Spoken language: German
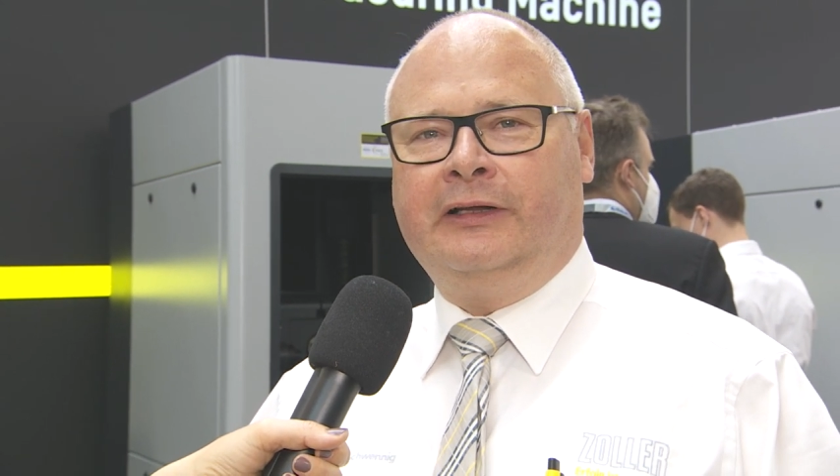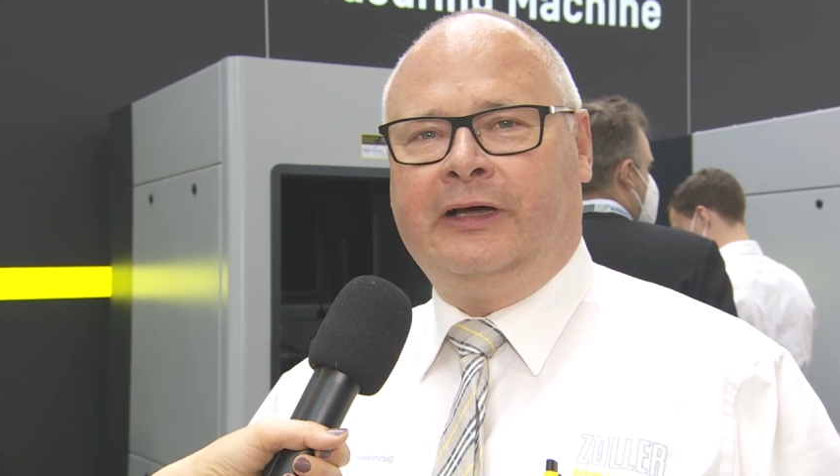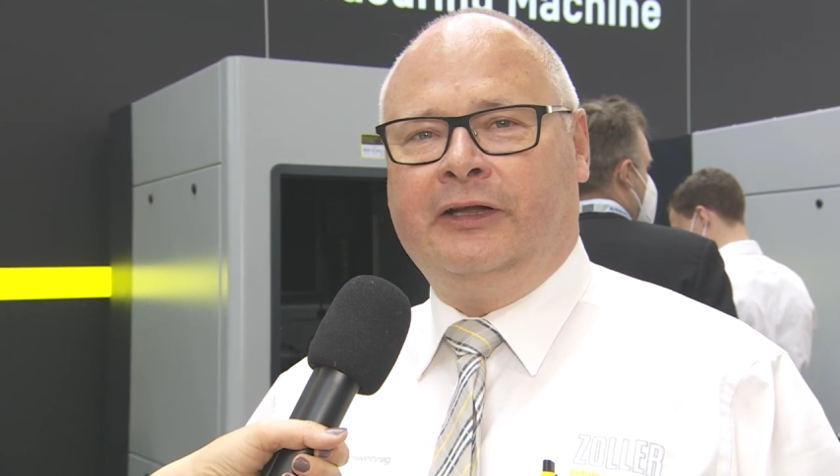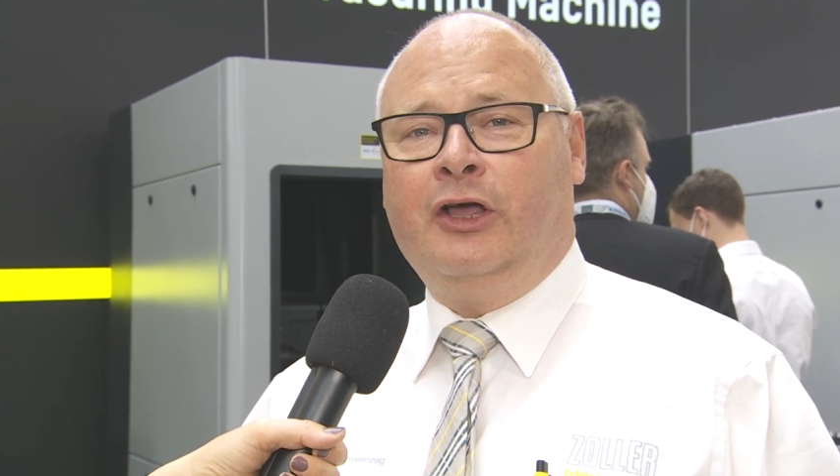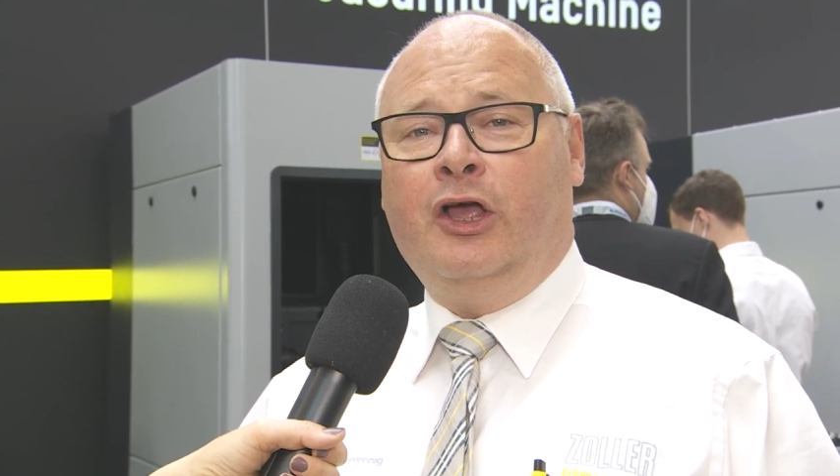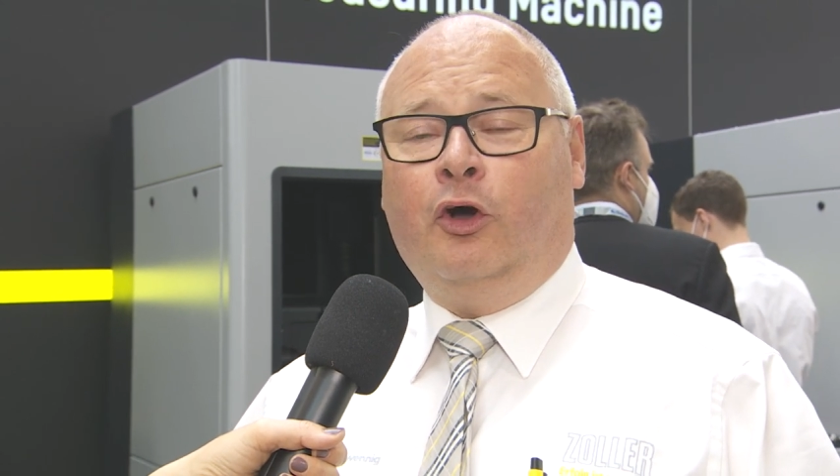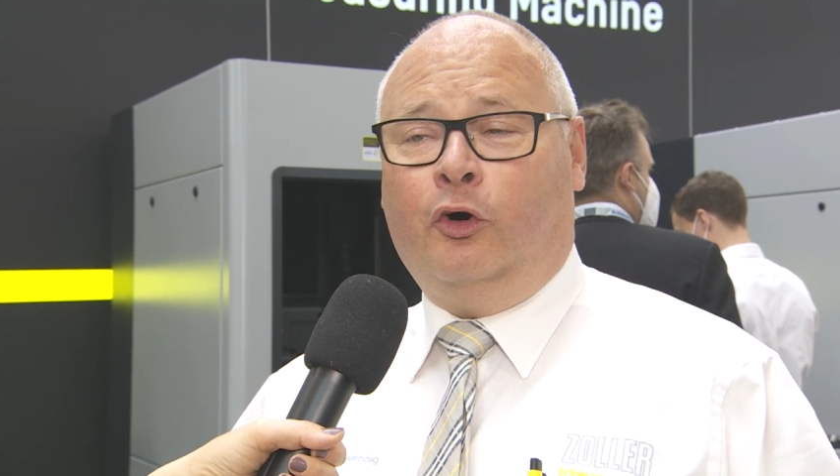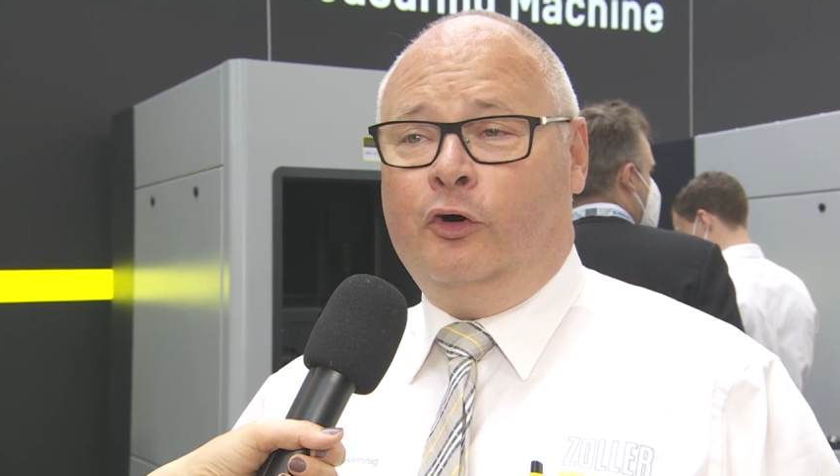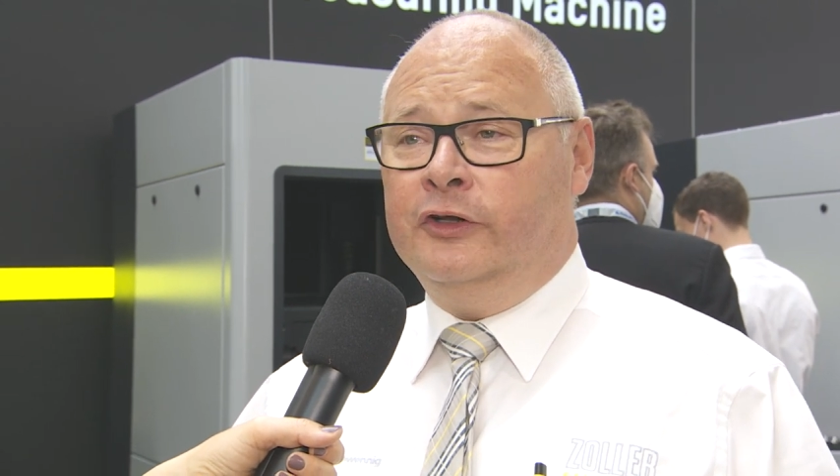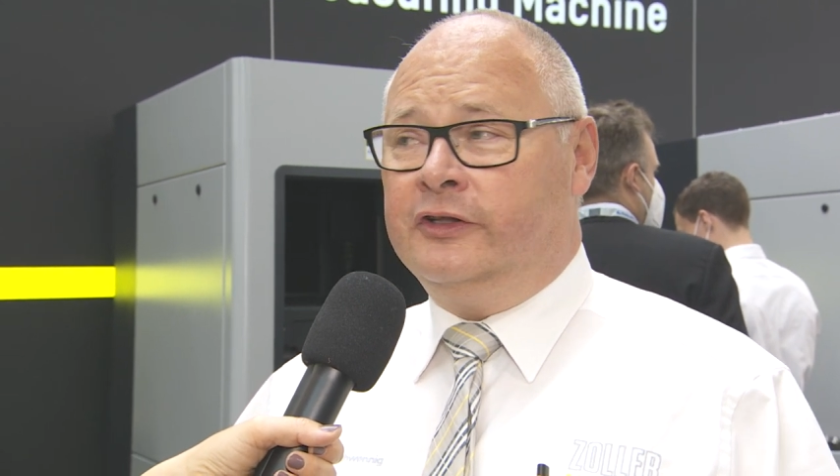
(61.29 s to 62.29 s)
hat.
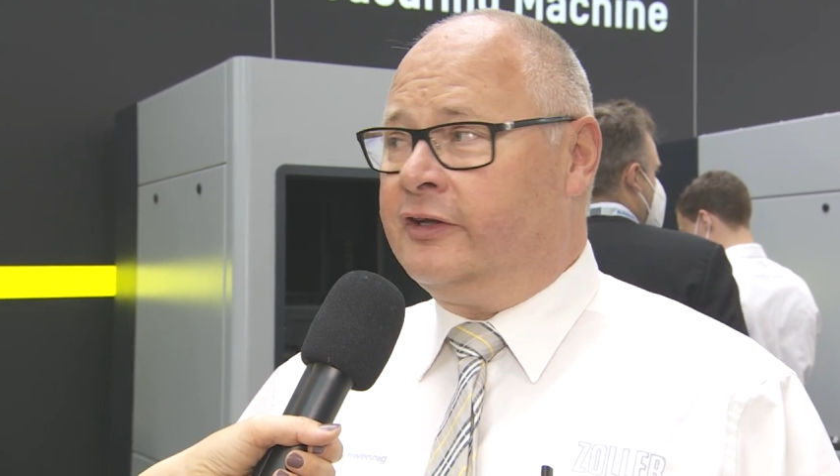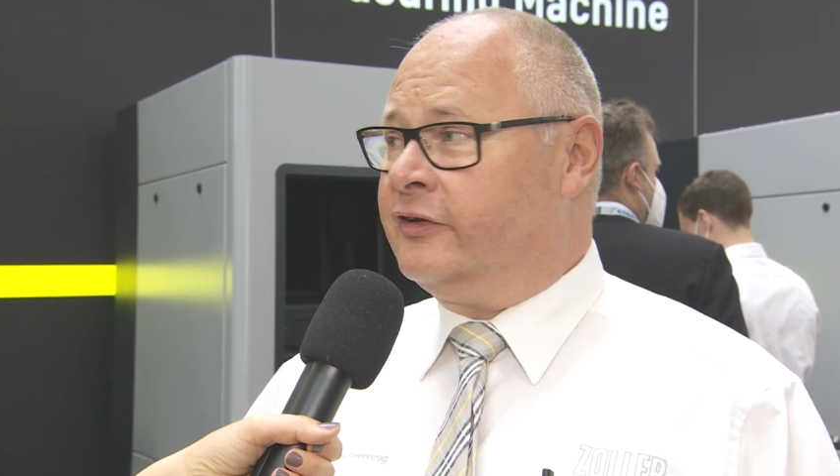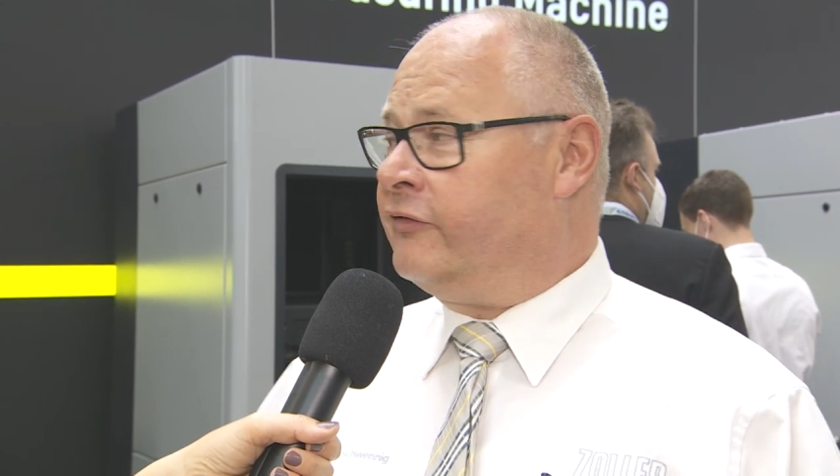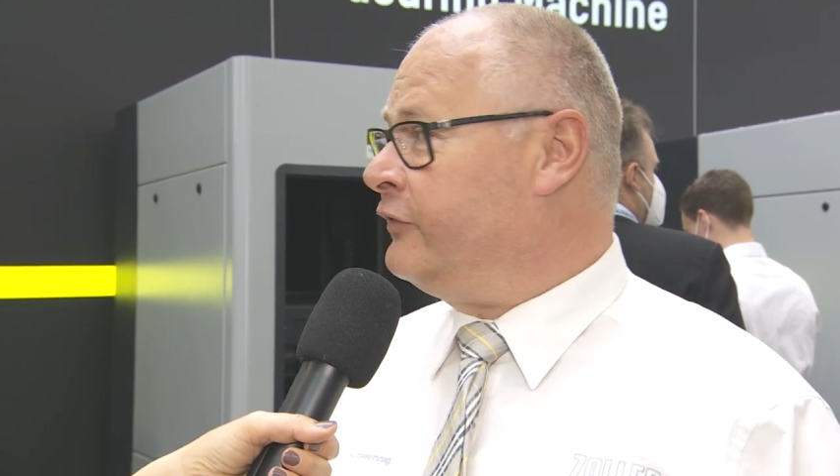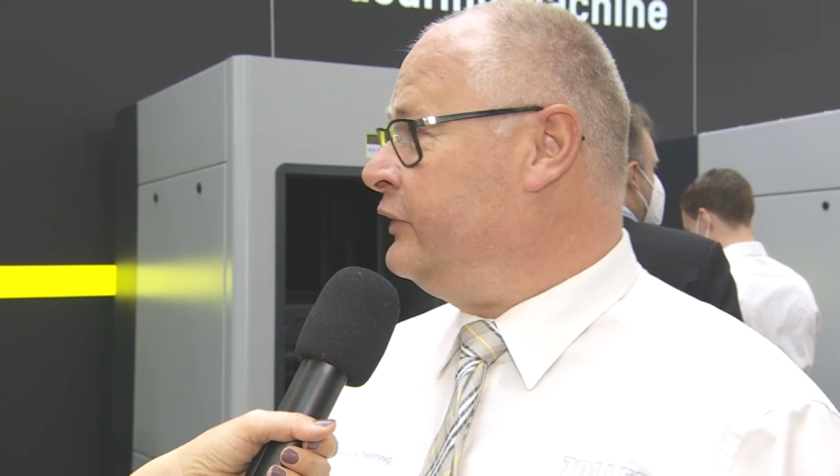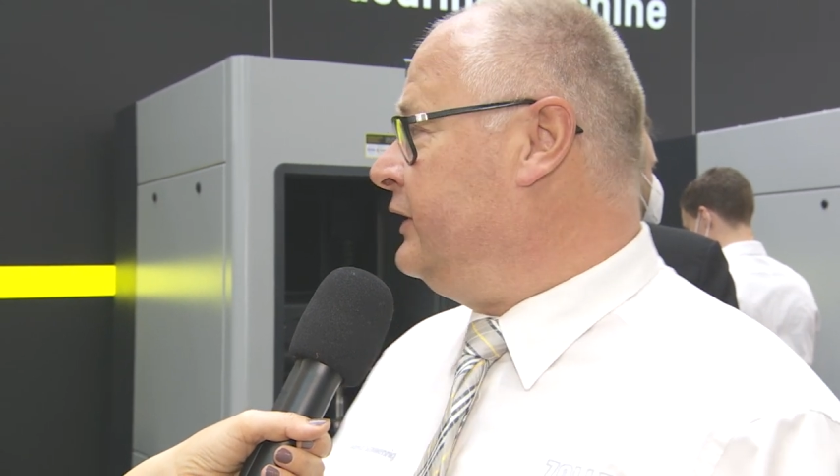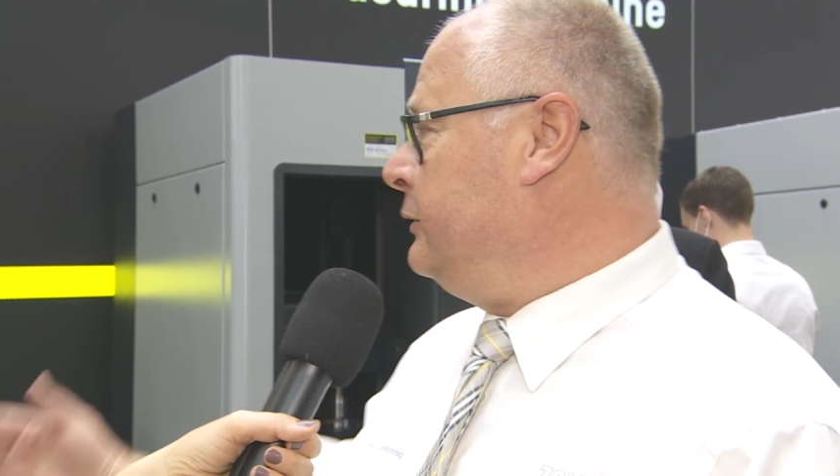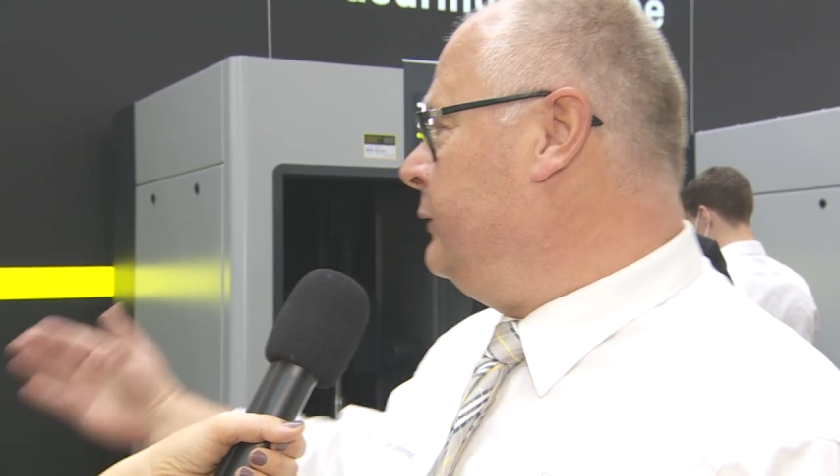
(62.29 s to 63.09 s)
Und was wir hier im